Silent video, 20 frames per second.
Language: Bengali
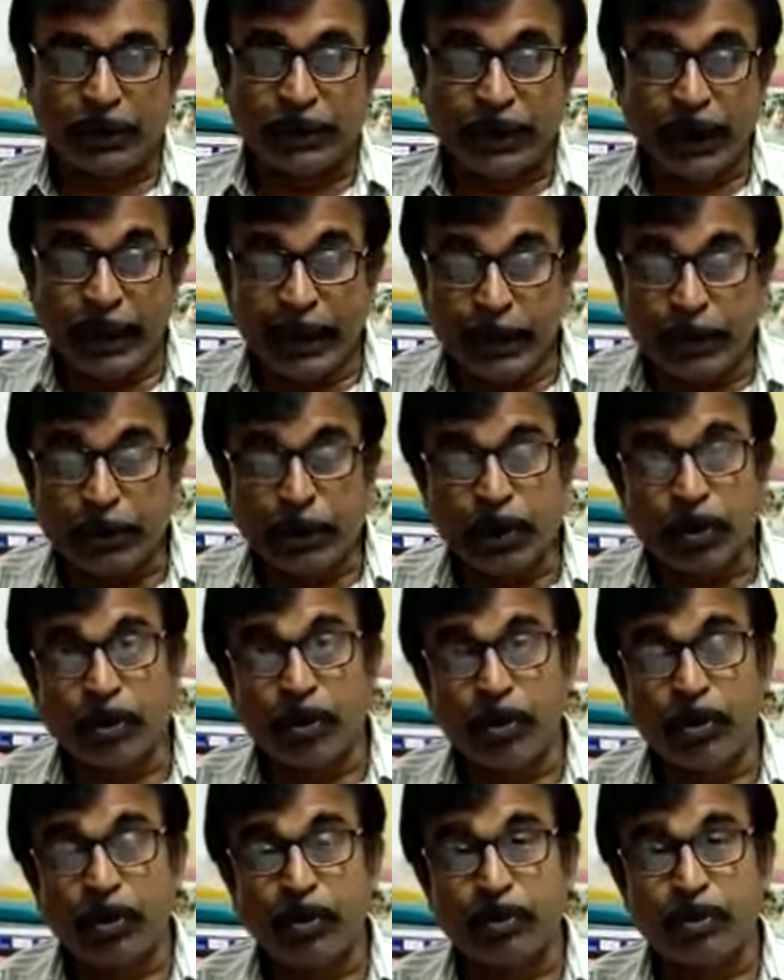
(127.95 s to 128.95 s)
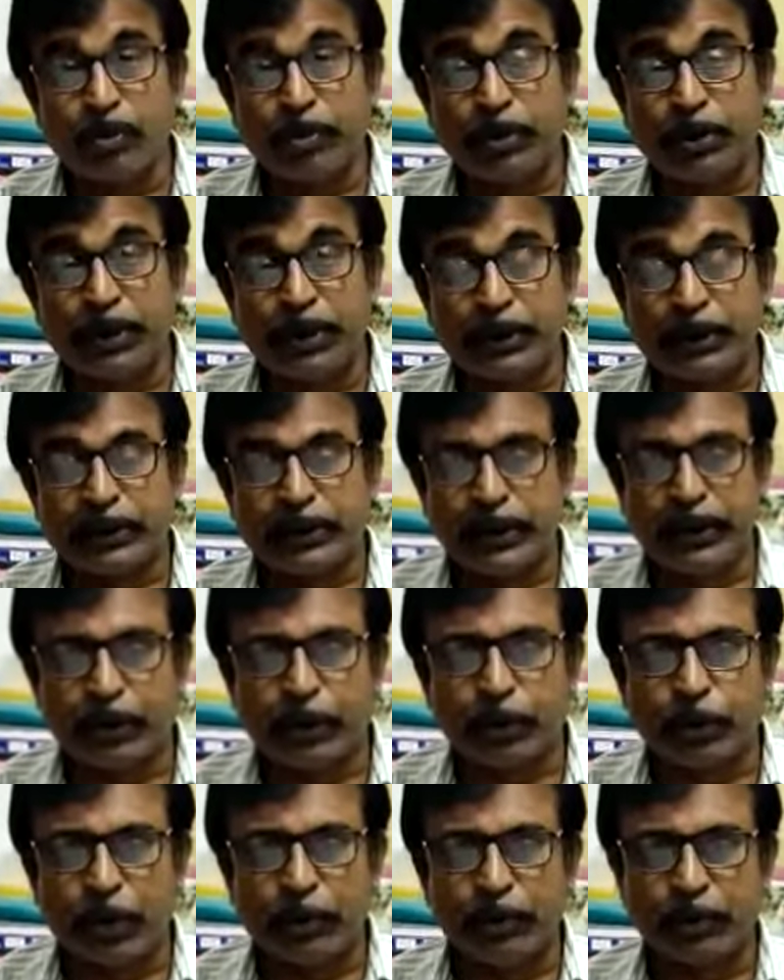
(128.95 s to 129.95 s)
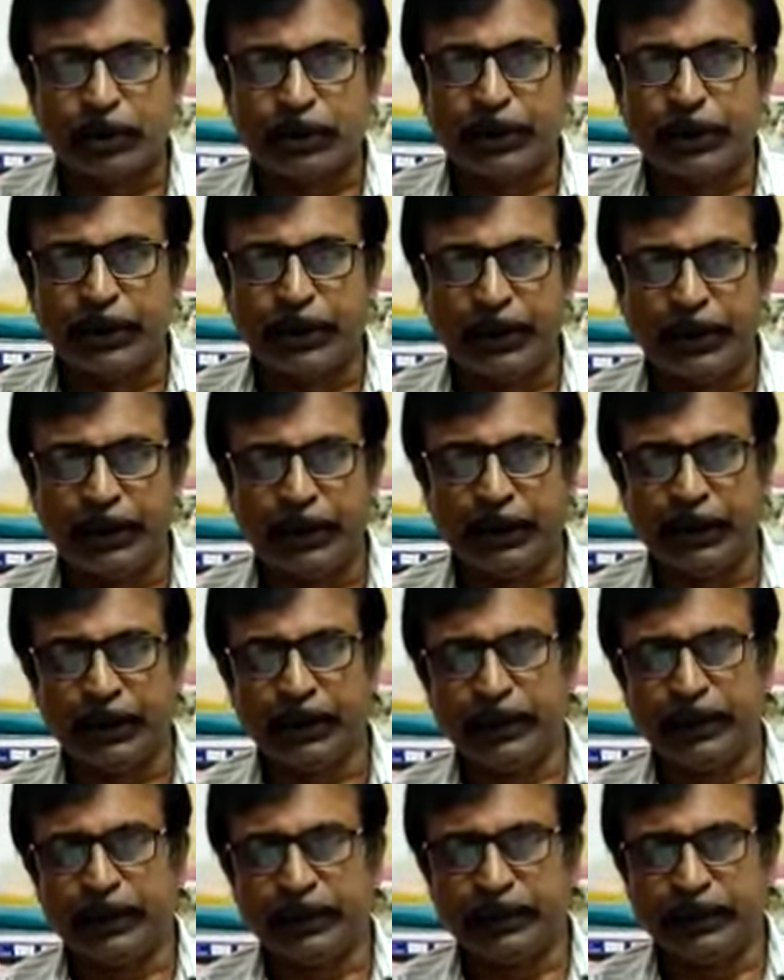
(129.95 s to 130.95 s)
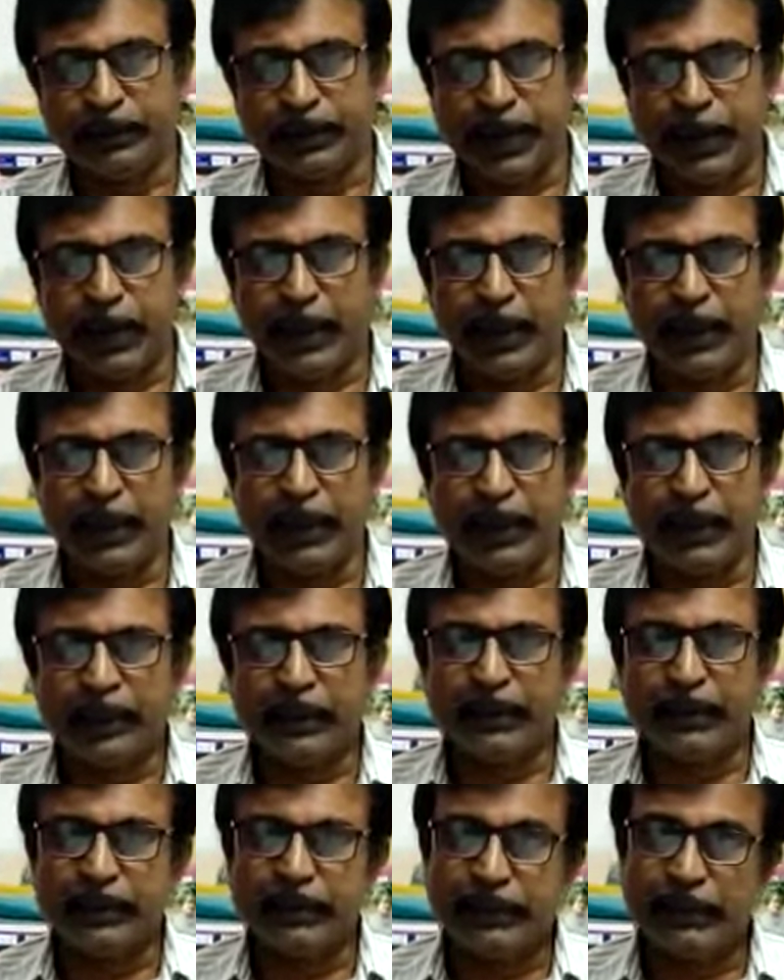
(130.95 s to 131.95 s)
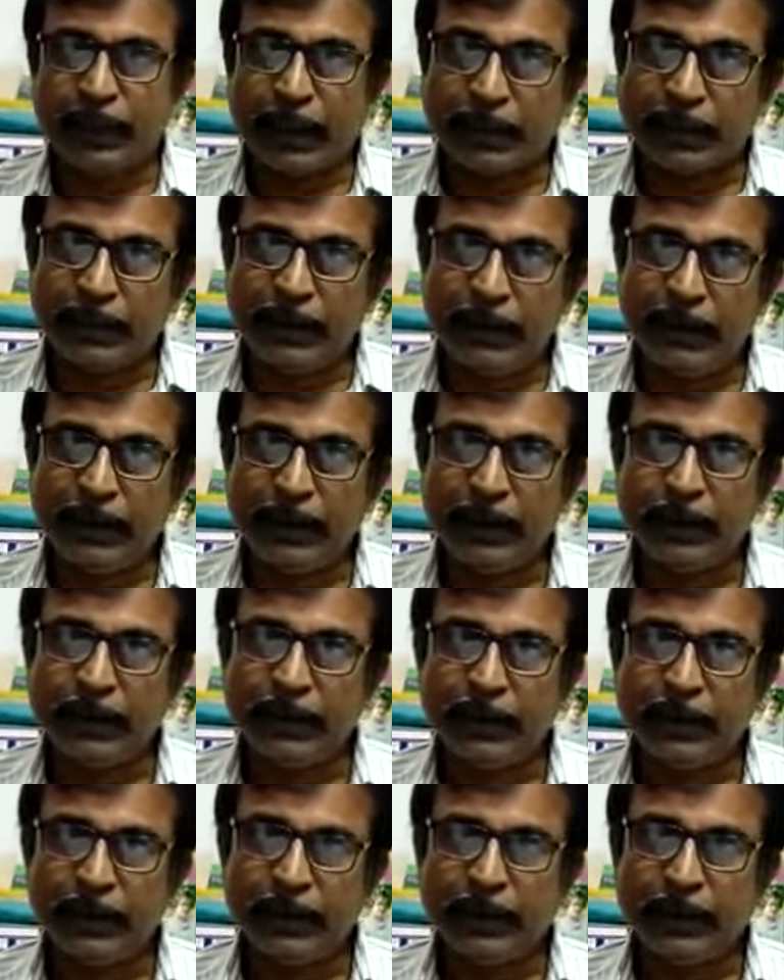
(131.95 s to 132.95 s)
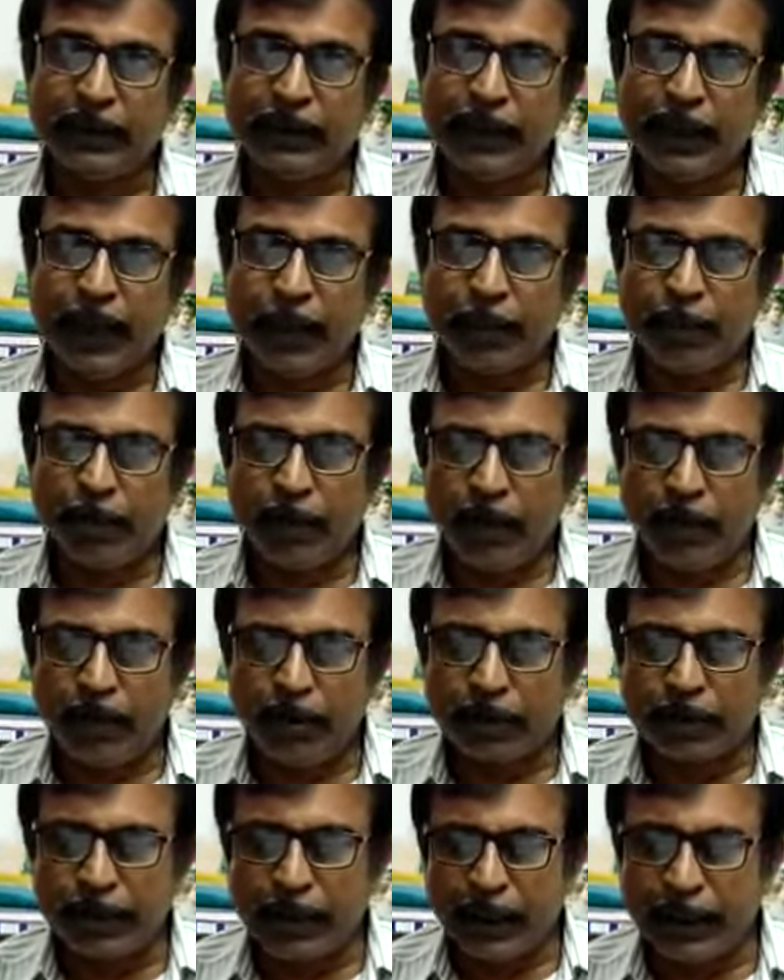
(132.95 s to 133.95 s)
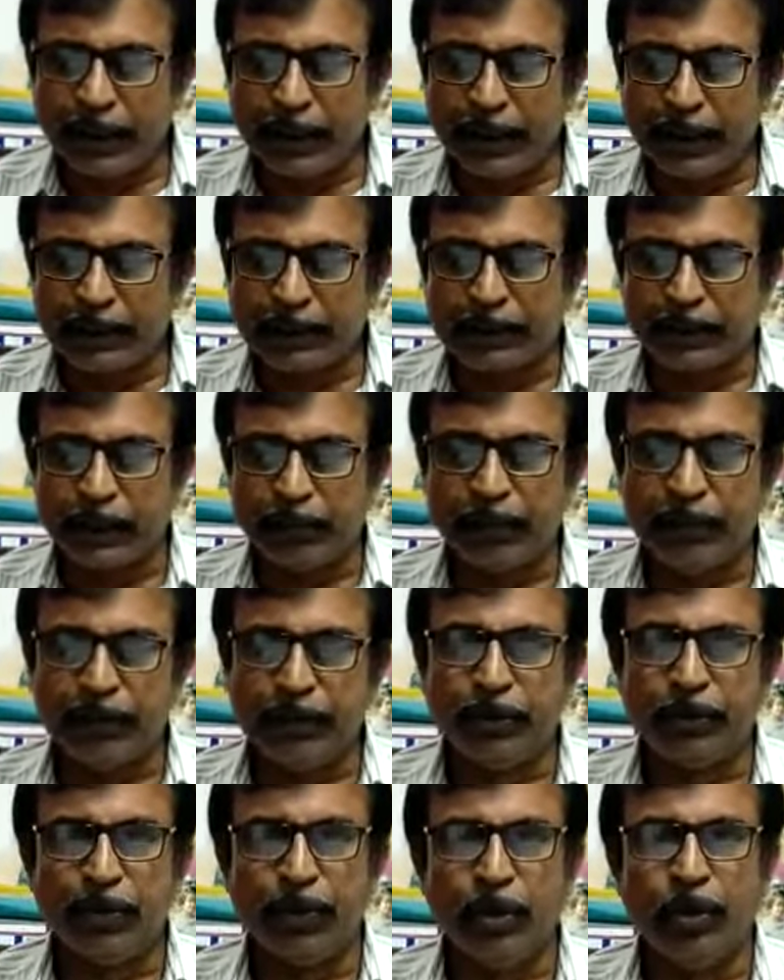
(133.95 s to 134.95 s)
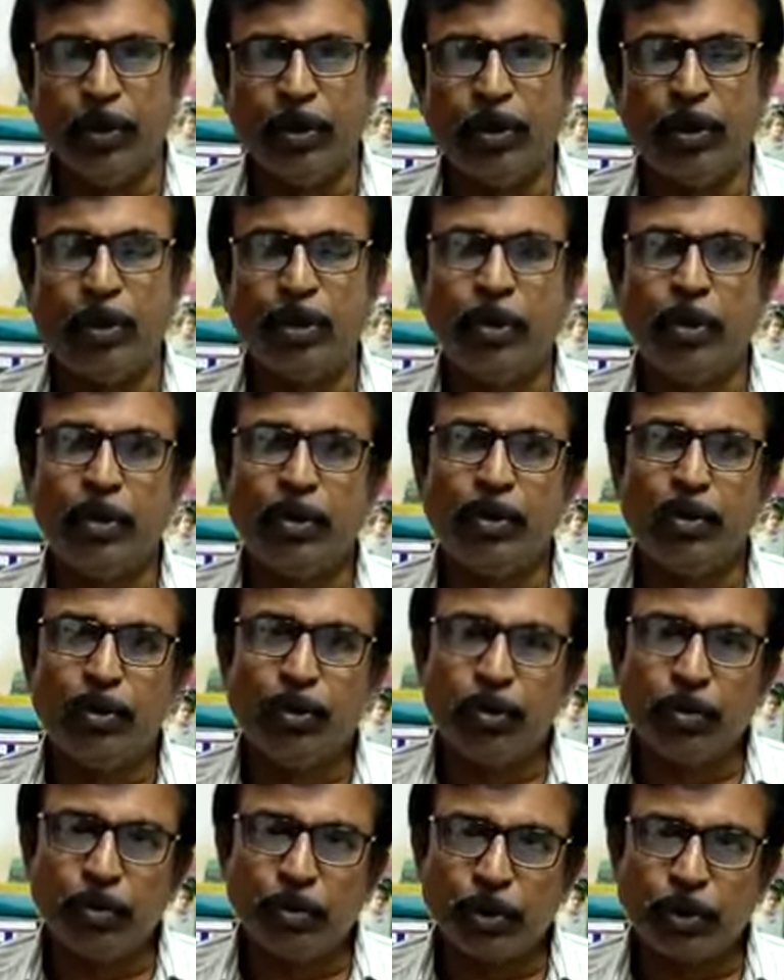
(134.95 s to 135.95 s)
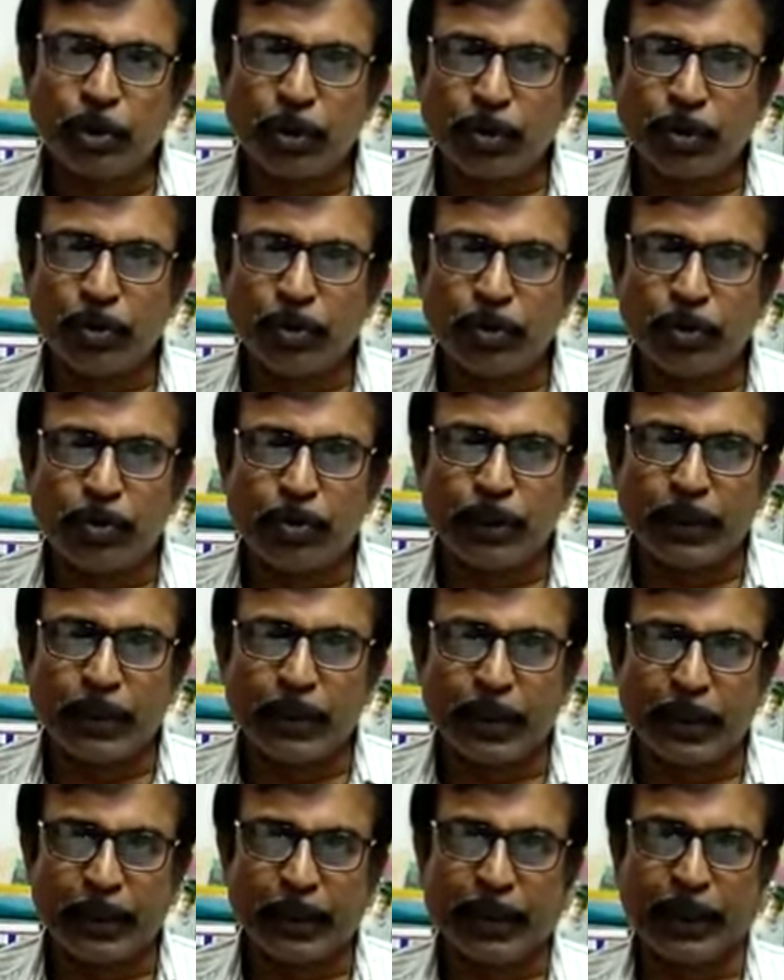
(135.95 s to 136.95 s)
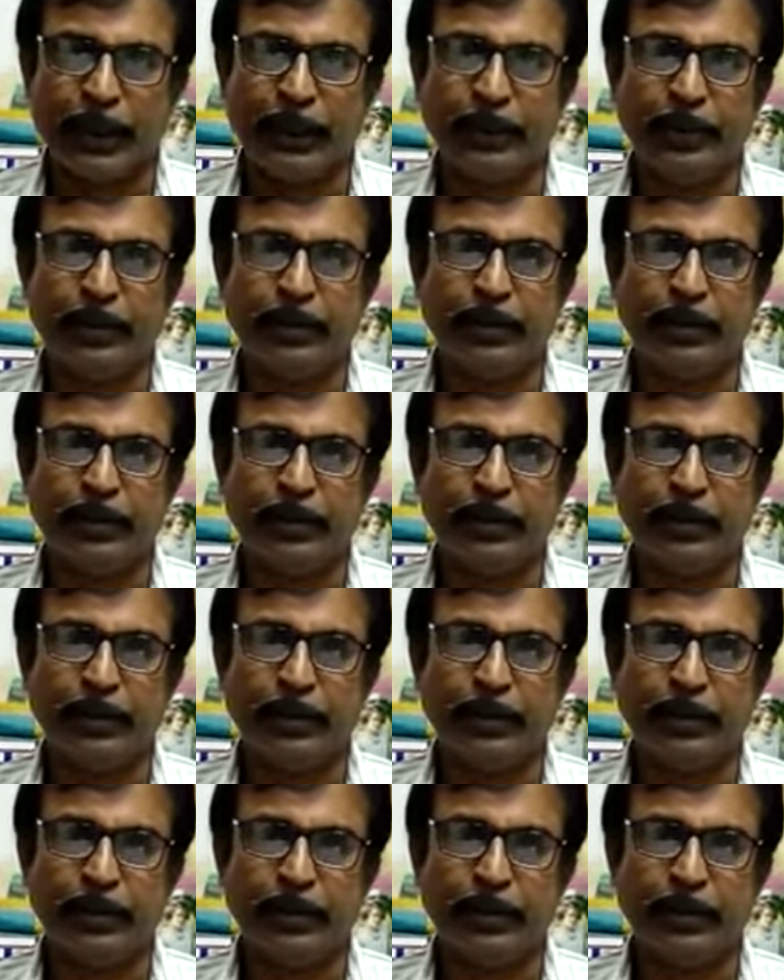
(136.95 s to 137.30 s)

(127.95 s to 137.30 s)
সেই সকল উদ্দেশ্যের সমষ্টি যা জাতি এবং তা নেতৃবৃন্দ অনুসরণ করে থাকেন